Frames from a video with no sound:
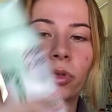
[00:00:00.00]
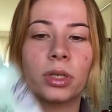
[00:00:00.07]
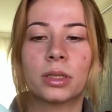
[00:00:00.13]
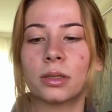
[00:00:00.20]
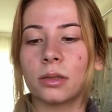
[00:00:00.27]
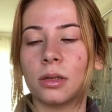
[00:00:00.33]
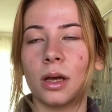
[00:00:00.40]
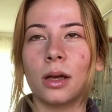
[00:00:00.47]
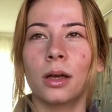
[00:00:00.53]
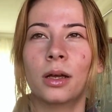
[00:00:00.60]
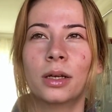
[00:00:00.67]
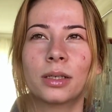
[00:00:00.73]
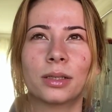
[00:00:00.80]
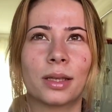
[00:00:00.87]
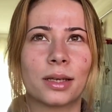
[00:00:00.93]
fiyatı da
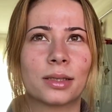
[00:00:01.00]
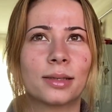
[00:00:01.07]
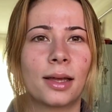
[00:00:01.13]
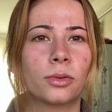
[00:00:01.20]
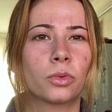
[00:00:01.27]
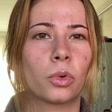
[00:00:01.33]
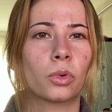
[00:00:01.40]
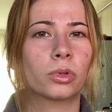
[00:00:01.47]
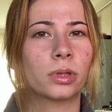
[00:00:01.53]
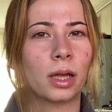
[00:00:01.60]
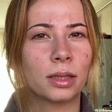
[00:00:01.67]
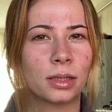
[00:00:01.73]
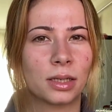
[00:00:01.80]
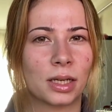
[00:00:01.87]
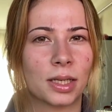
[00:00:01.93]

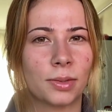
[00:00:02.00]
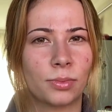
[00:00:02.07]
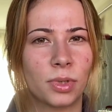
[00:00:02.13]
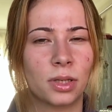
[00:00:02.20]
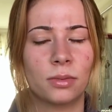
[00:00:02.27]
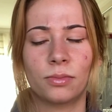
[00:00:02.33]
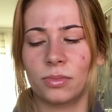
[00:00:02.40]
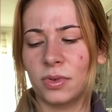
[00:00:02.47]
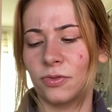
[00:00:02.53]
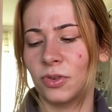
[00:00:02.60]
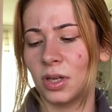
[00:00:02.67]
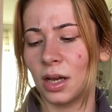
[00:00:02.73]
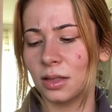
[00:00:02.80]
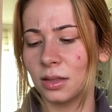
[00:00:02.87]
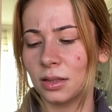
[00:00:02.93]
80-90 lira gibi bir
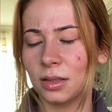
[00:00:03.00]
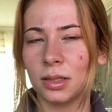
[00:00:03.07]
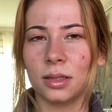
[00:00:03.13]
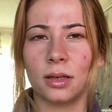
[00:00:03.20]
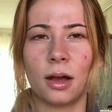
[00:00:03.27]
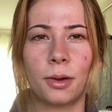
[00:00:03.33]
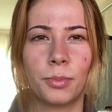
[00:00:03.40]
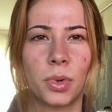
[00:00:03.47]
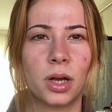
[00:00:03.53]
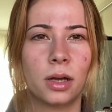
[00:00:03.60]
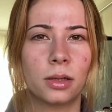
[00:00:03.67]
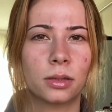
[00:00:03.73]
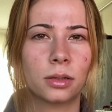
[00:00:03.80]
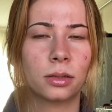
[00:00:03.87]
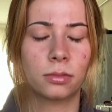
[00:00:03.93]
fiyattı
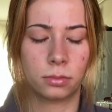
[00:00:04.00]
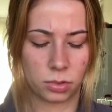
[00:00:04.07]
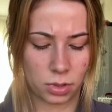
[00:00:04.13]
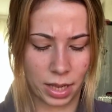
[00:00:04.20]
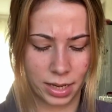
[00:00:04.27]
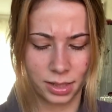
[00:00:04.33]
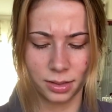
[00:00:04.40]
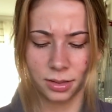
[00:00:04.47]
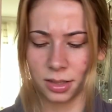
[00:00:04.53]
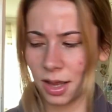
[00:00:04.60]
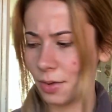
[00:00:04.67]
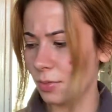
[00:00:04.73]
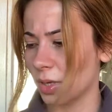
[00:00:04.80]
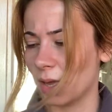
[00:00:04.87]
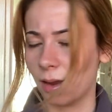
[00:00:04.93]
ama 50
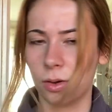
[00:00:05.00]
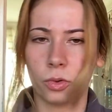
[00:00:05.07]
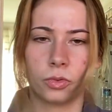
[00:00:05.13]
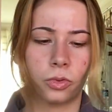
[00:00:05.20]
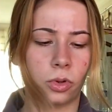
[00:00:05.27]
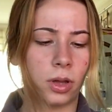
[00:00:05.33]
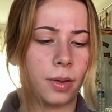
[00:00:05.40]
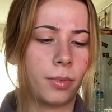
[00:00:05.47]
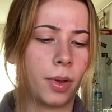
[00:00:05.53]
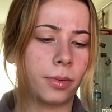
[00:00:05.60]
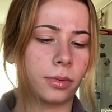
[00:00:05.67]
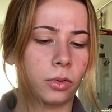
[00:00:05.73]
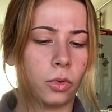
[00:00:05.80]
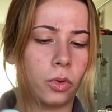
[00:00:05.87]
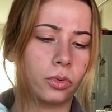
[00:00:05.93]
liraya mı geliyordu? Hemen
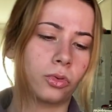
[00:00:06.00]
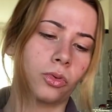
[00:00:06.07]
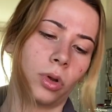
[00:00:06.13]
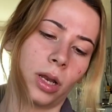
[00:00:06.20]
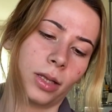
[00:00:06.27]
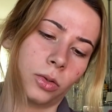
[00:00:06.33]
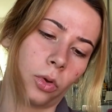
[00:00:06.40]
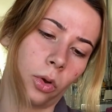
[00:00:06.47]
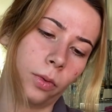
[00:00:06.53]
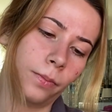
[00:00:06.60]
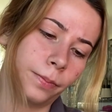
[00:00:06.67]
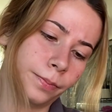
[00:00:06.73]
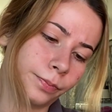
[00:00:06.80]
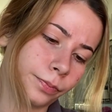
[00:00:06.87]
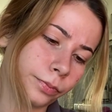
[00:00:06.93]
kontrol
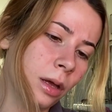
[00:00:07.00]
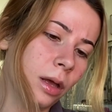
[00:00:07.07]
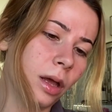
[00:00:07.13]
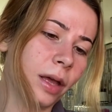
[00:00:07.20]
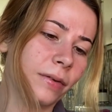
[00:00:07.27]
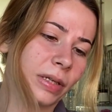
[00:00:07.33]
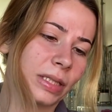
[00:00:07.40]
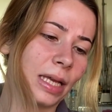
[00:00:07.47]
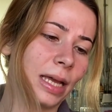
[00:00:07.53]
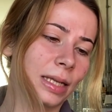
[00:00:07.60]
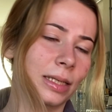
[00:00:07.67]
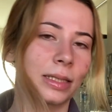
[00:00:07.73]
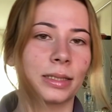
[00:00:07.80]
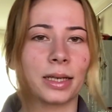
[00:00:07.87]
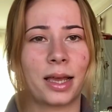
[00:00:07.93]
ediyorum. Evet
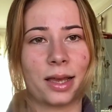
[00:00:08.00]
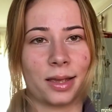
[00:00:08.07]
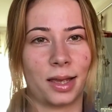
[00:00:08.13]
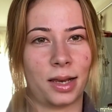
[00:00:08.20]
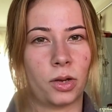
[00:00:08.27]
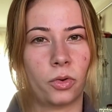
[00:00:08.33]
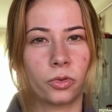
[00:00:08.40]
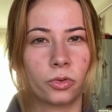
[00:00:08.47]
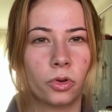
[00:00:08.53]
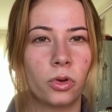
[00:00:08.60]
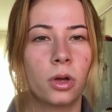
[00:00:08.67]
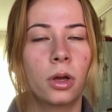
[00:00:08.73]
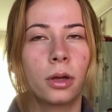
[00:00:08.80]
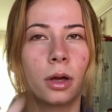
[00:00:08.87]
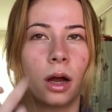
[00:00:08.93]
50 liraya geliyordu.
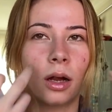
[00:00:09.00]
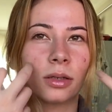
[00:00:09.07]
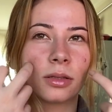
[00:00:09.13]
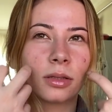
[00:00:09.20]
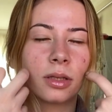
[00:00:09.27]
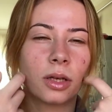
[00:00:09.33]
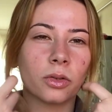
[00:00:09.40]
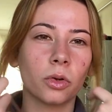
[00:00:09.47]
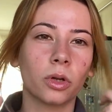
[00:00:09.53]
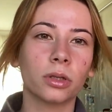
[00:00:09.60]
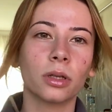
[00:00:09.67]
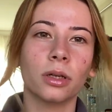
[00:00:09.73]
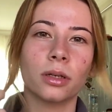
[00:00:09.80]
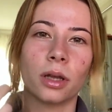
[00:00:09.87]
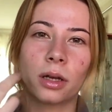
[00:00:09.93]
Artık
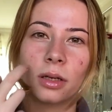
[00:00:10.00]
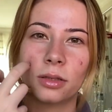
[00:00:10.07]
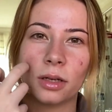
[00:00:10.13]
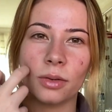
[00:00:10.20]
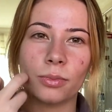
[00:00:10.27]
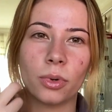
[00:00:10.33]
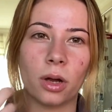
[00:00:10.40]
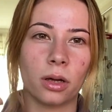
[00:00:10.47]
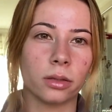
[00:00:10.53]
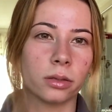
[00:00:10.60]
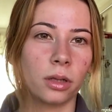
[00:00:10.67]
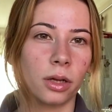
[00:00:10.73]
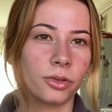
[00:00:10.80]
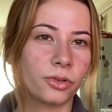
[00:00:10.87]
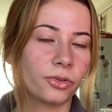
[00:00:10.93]
deodorantlar ne kadar
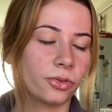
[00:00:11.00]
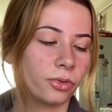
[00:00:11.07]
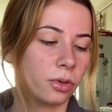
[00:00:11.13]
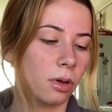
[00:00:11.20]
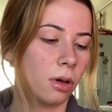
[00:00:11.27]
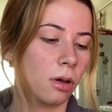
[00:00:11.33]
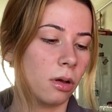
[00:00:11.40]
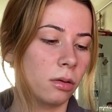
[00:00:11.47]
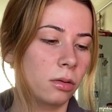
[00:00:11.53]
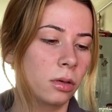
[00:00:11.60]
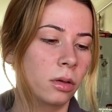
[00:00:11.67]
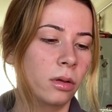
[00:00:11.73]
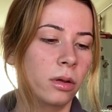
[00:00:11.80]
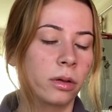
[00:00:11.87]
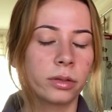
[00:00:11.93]
pahalılaştı ya.
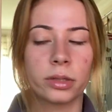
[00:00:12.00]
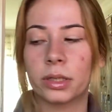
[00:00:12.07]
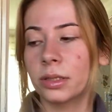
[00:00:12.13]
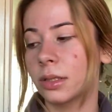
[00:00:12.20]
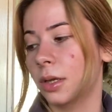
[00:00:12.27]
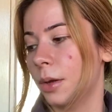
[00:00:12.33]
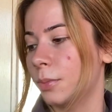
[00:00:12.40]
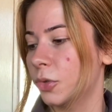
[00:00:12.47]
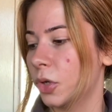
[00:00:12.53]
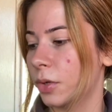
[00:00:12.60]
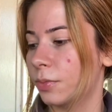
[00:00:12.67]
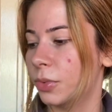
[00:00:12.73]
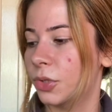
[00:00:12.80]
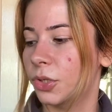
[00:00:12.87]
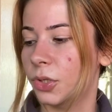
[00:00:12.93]
Neyse yapacak
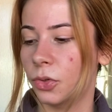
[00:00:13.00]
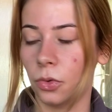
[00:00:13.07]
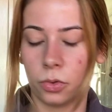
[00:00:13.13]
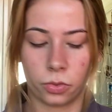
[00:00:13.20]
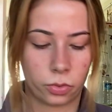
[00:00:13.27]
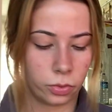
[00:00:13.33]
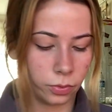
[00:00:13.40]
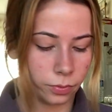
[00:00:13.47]
bir şey yok.